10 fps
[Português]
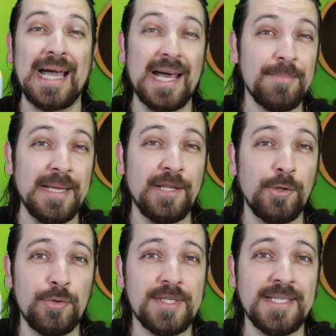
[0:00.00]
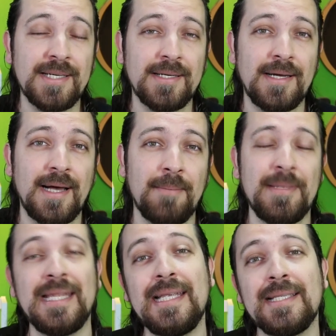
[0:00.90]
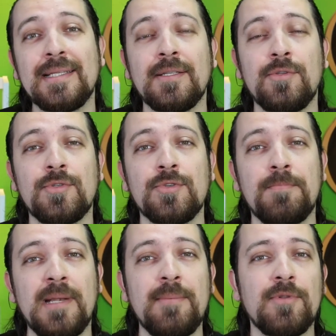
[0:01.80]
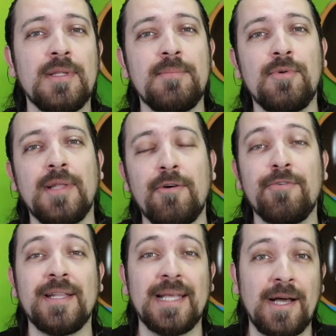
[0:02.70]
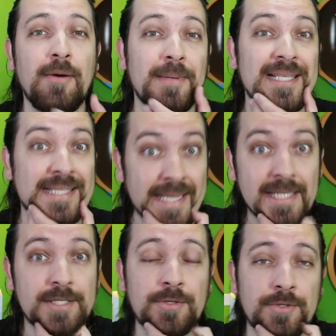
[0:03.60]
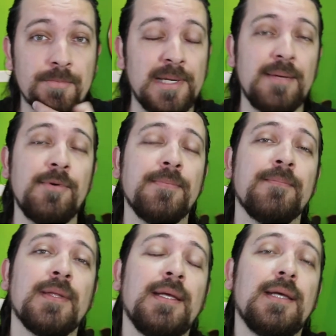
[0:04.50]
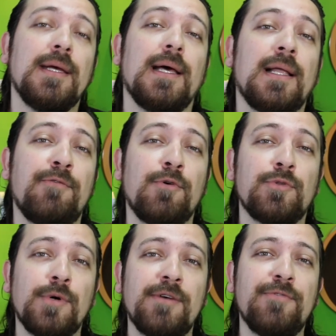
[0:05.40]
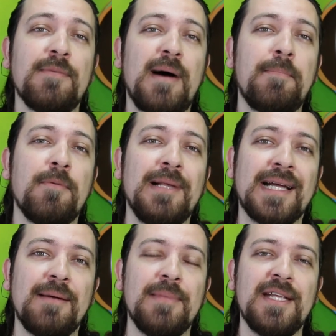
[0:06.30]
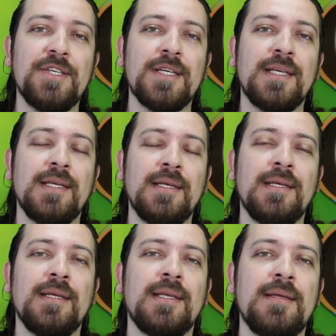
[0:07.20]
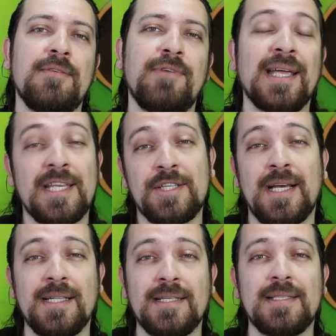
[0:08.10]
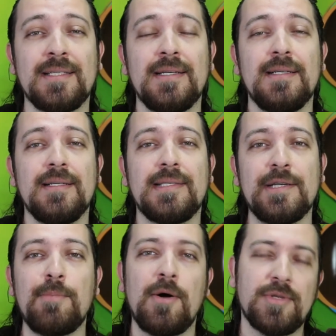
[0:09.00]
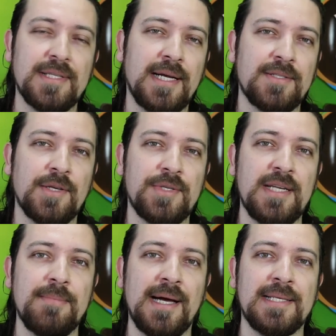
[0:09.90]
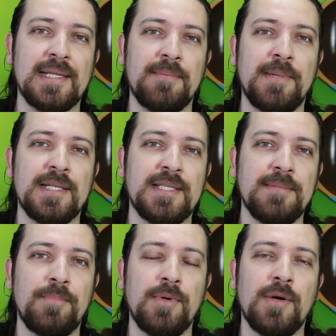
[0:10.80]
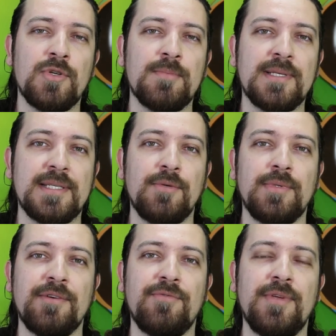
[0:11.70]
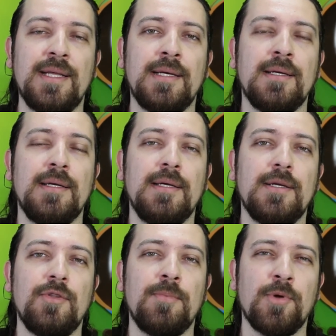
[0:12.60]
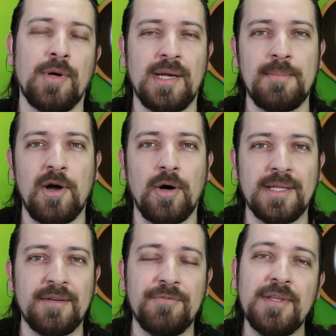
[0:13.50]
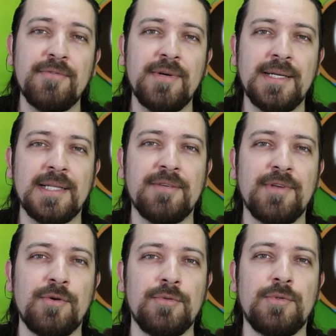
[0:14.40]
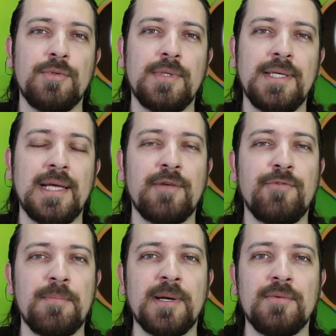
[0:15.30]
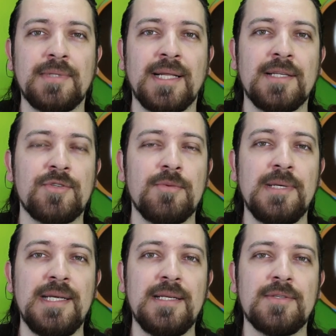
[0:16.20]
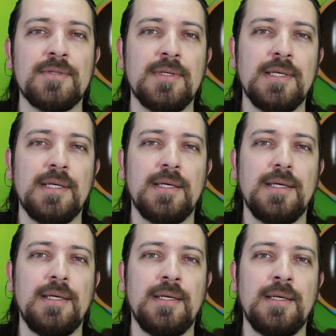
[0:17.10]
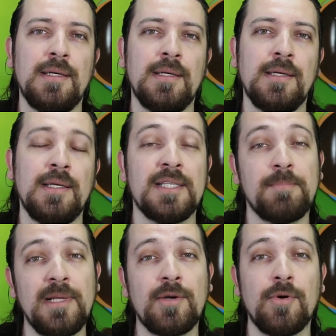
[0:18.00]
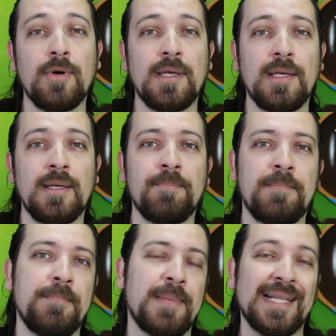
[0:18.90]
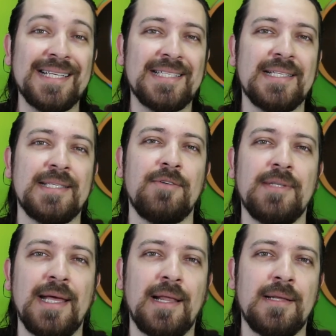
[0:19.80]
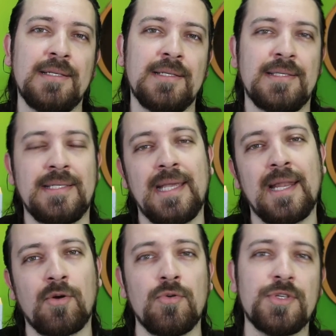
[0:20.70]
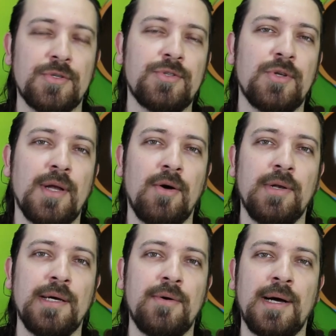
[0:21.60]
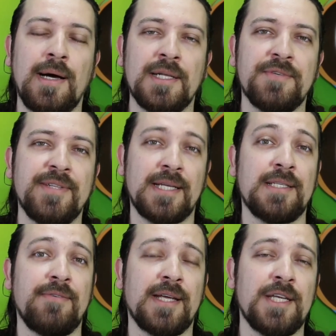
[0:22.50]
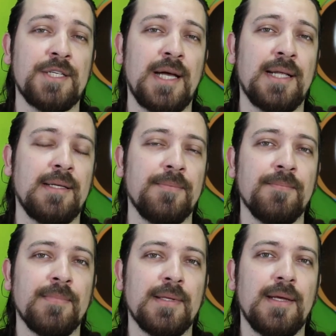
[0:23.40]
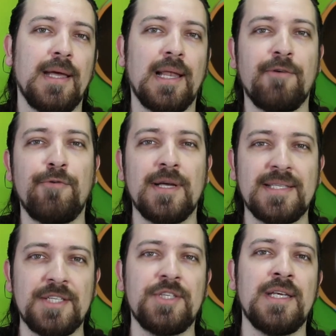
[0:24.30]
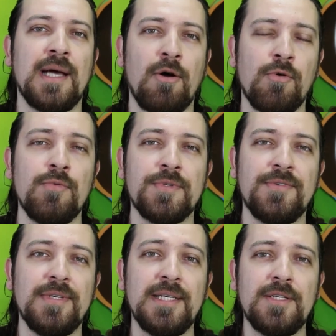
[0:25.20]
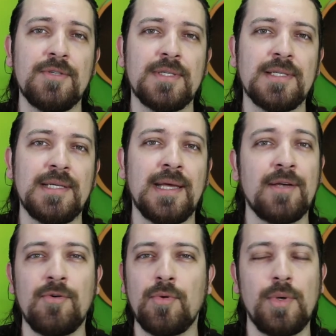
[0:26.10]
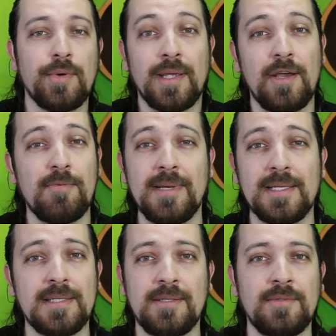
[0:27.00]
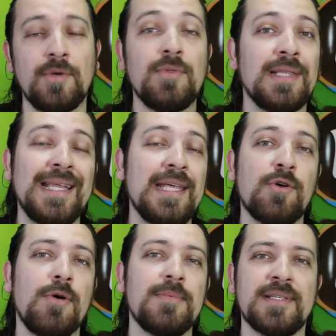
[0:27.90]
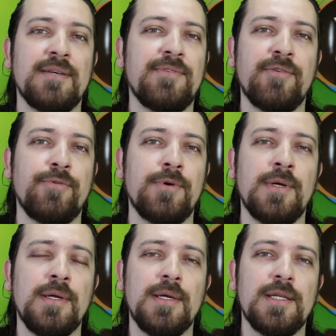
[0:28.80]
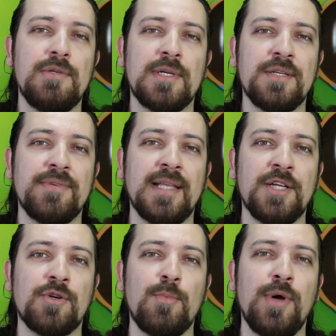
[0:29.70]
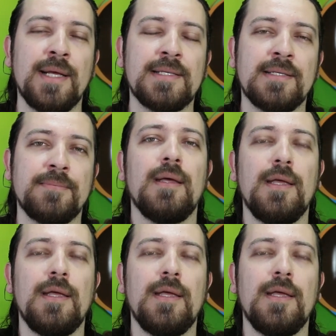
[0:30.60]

Carmen Lúcia, a ministra do Supremo Tribunal Federal, a presidente do Supremo, ela voltou a afirmar publicamente que, que vaquejadas são maus tratos aos animais. Ela participou na última segunda-feira do programa Roda Viva na TV Cultura e ela foi perguntada sobre isso e, e explicou que, para a decisão dela de se era constitucional ou não a atividade da vaquejada, ela foi assistir a alguns vídeos e aí concluiu que realmente não, não teria como ser a favor de uma atividade como essa.